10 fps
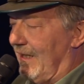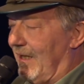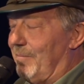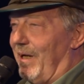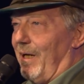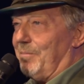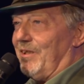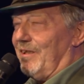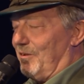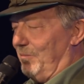Im Herbst,
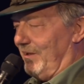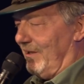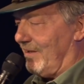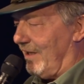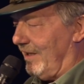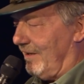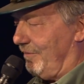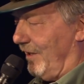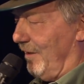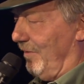jetzt um diese Zeit,
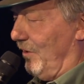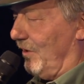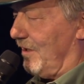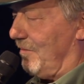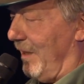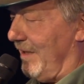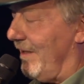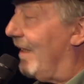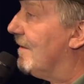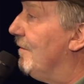feiern wir noch das
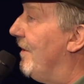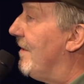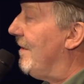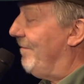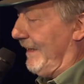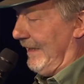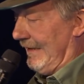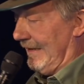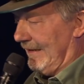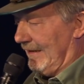Maishäcksel-Festival
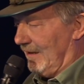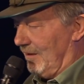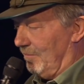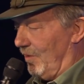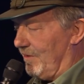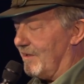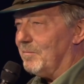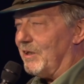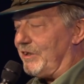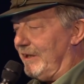
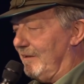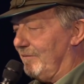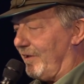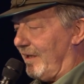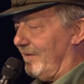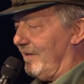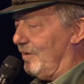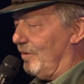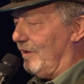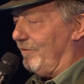Monstermaschinen fressen
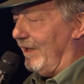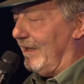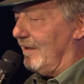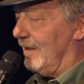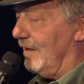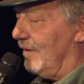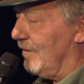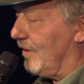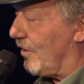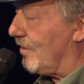sich durch die Felder
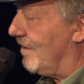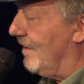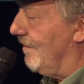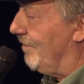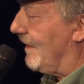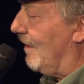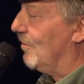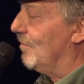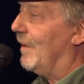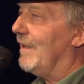und rotzen den
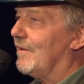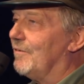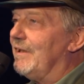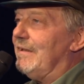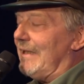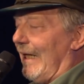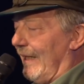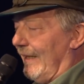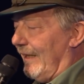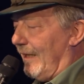verdauten Mais auf riesige
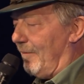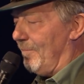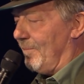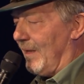Anhänger.